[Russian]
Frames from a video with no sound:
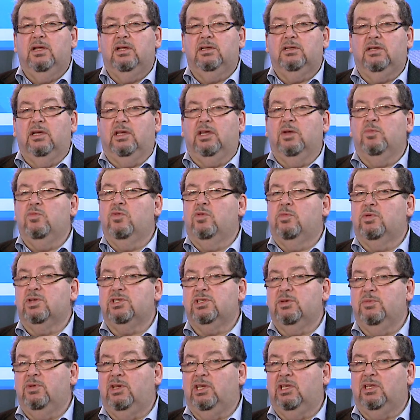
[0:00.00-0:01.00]
Таким
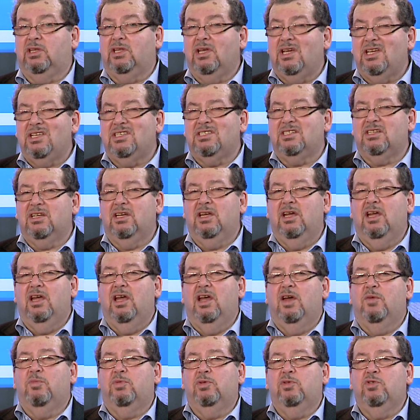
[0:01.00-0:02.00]
образом, китайцы
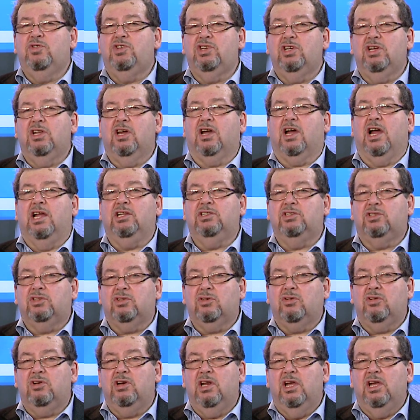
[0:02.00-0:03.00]
получили
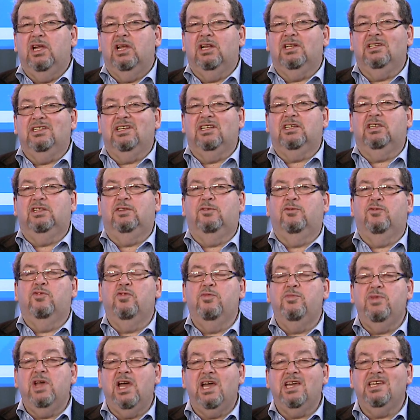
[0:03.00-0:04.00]
контроль над
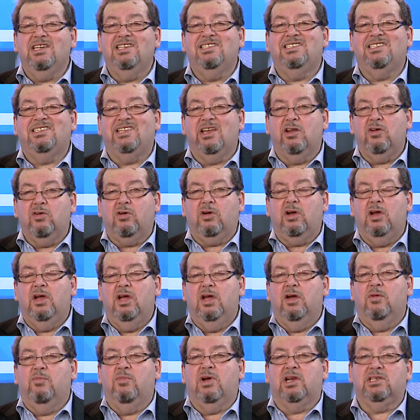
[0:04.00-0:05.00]
двумя из трех
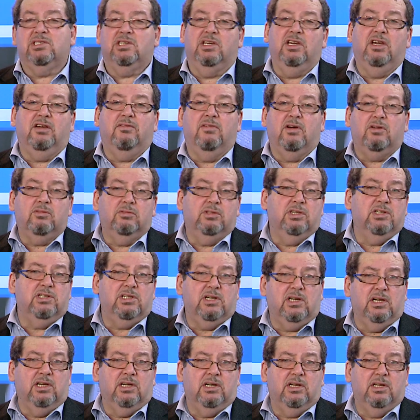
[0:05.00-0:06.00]
морских ворот
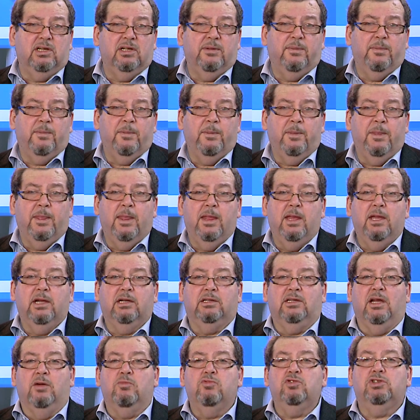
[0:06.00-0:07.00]
Израиля. К
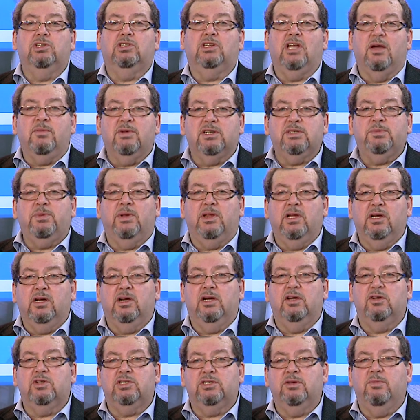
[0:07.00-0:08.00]
тому же там
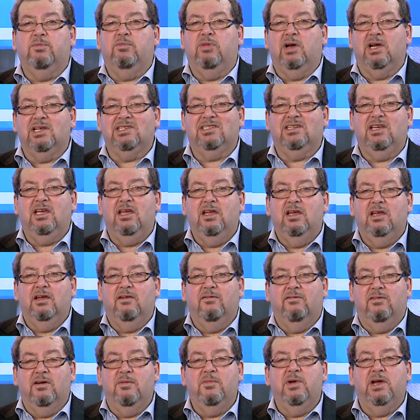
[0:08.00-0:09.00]
располагаются базы
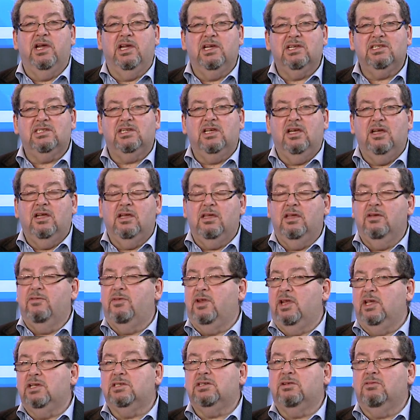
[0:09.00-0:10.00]
ВМС
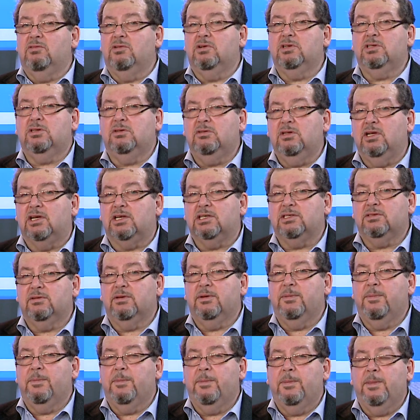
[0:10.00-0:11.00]
еврейского государства.
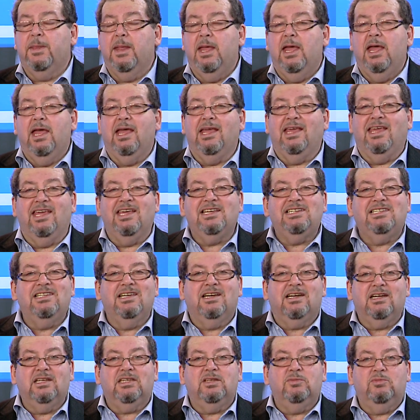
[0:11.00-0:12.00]
Если
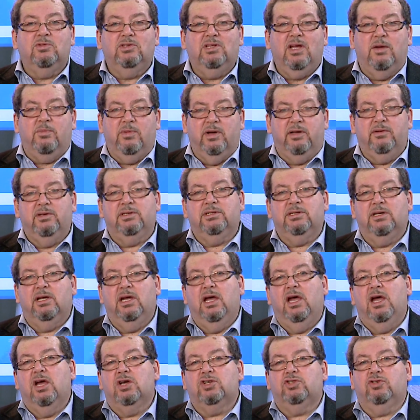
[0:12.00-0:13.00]
к этому добавить,
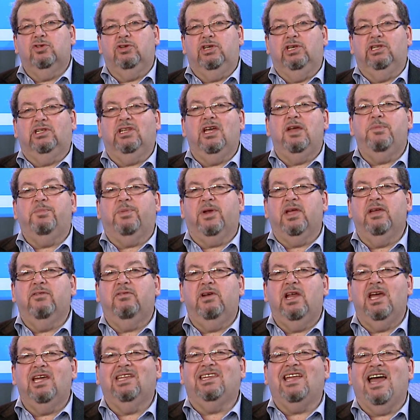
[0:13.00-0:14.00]
что Китай
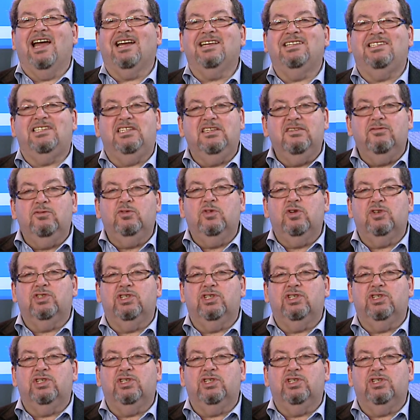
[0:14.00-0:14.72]
проявляет активную